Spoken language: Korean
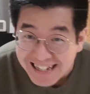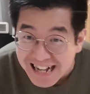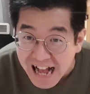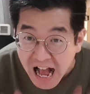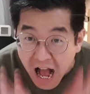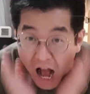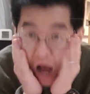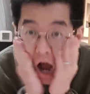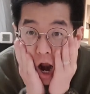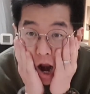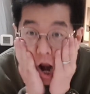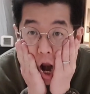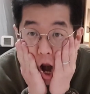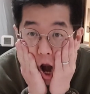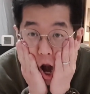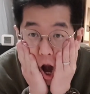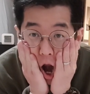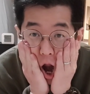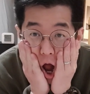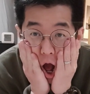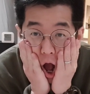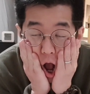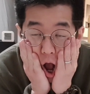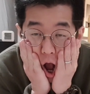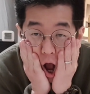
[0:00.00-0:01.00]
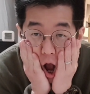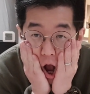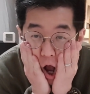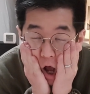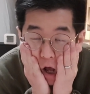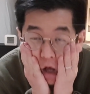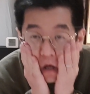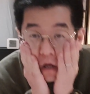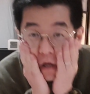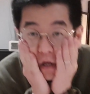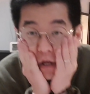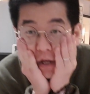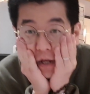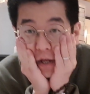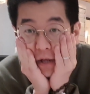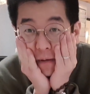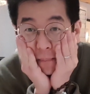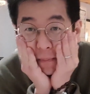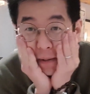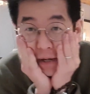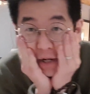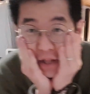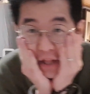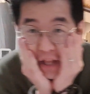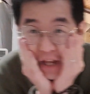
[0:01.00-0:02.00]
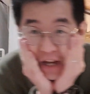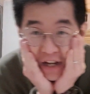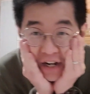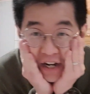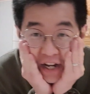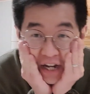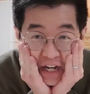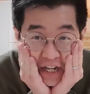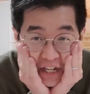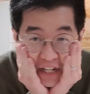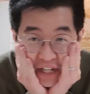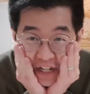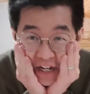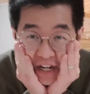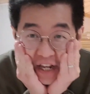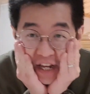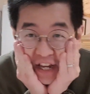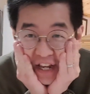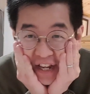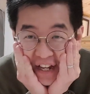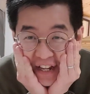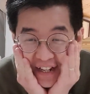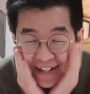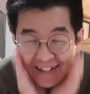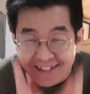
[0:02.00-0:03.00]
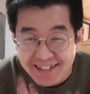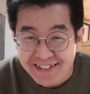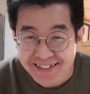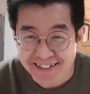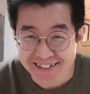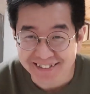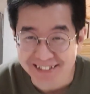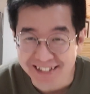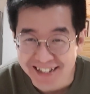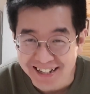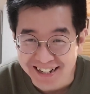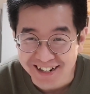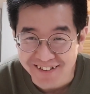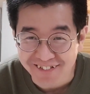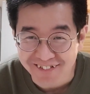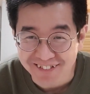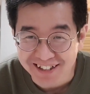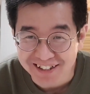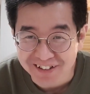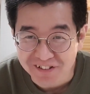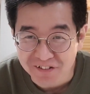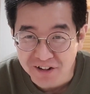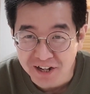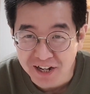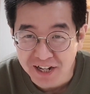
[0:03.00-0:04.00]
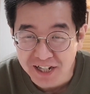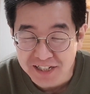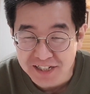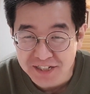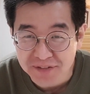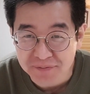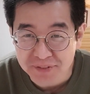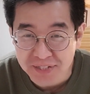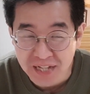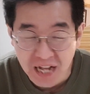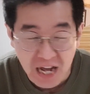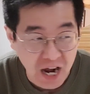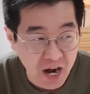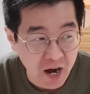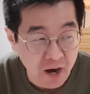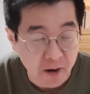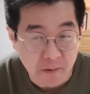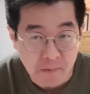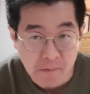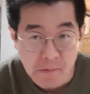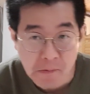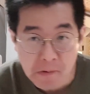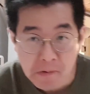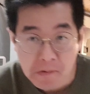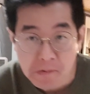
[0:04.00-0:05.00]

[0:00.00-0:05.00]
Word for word: 아, 빨리 퇴근하기 전에 영상 하나 올리도록 하겠습니다.